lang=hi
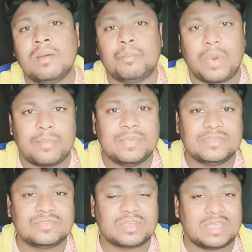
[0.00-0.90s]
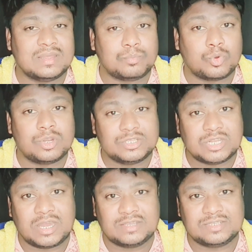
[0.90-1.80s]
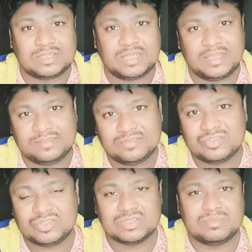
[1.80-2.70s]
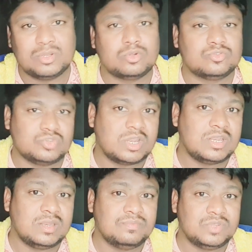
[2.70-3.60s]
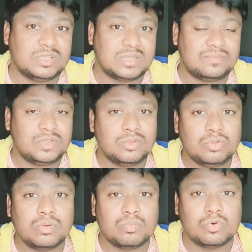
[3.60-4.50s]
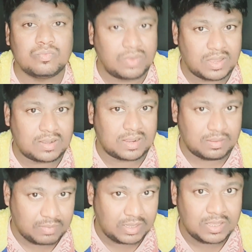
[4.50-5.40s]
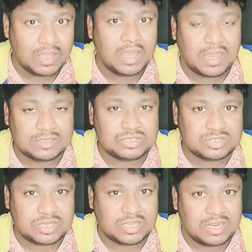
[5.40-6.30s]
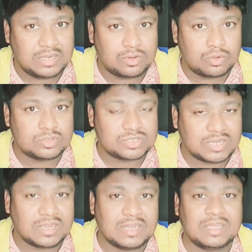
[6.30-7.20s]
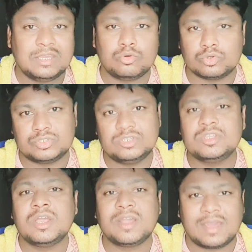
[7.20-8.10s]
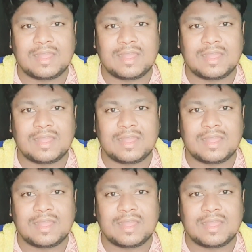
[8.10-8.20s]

परफॉर्मेंस शायद आपको नज़र आ सकता है इसी सीजन में नौचने डिप्सी की तरफ से क्योंकि वो मूव कर रहा है भाई अच्छा अच्छा खिलाड़ी को साइन करने की कोशिश कर